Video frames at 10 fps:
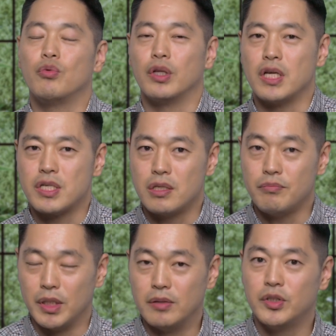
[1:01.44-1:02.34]
원하시는
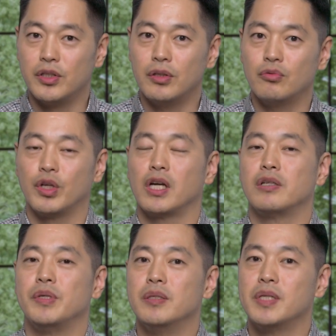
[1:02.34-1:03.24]
믿음은요, 우리가 그
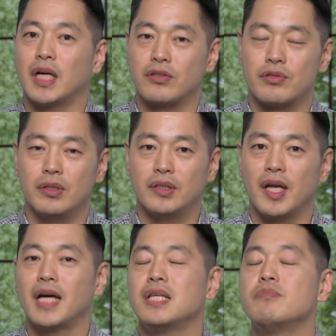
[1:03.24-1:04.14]
믿음을 가졌을 때
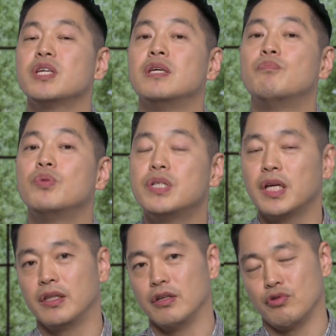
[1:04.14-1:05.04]
하나님이 기쁘시게
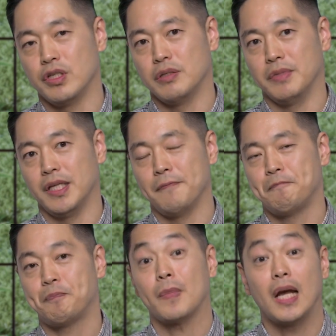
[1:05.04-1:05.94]
해드릴 수 있습니다.
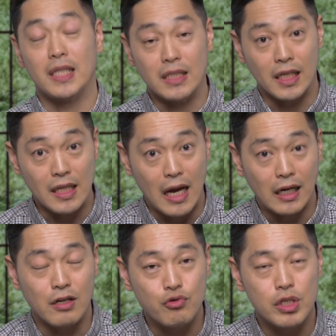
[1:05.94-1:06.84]
하나님께
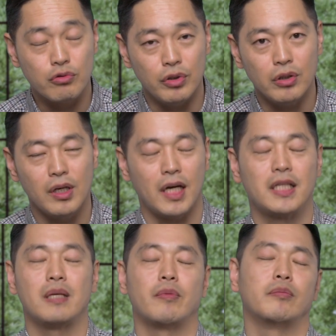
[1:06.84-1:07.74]
나아갈 수 있고요,
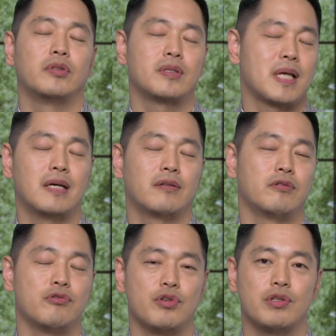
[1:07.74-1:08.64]
하나님으로부터 상을
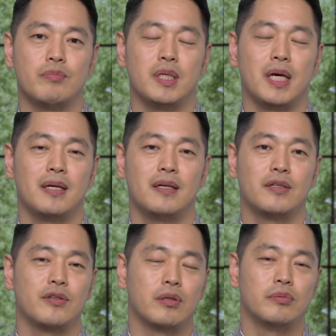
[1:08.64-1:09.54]
얻을 수 있습니다.
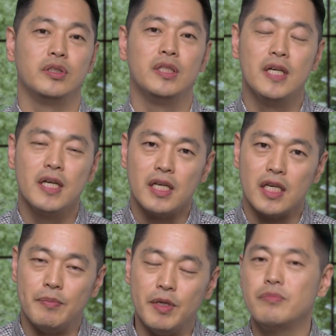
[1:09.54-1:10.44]
그래서 여러분,
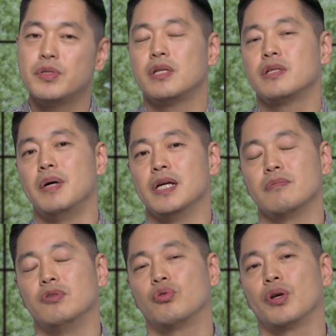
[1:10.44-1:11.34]
이 믿음 시리즈
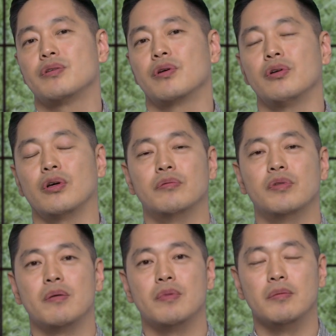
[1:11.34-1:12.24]
말씀을 통해서
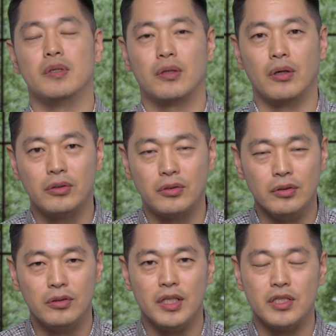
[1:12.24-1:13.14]
여러분들의 믿음이 더
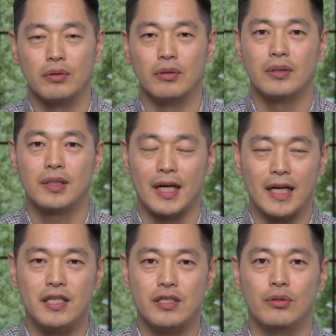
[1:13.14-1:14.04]
든든해지고
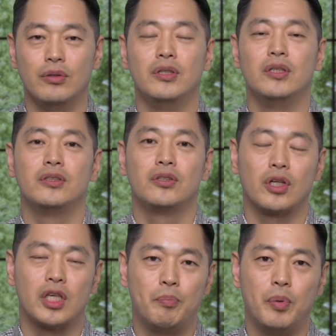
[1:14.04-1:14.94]
강해지고 더
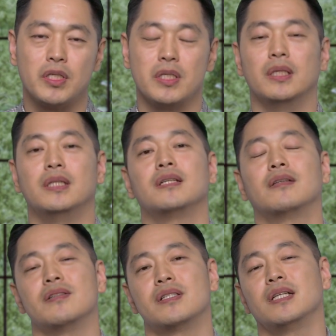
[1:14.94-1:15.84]
깊어지는
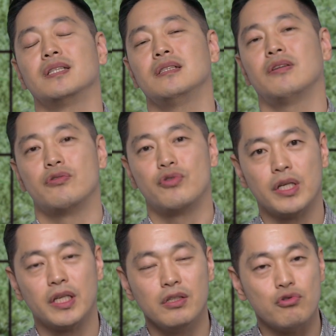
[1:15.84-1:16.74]
그런 시간들 될 수
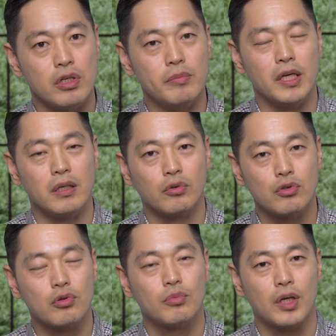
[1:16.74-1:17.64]
있기를 주님의 이름으로
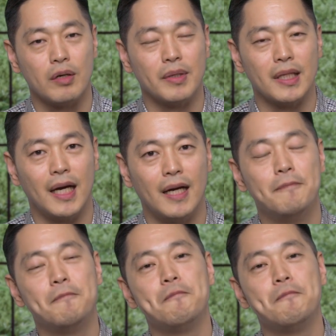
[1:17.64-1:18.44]
축복합니다.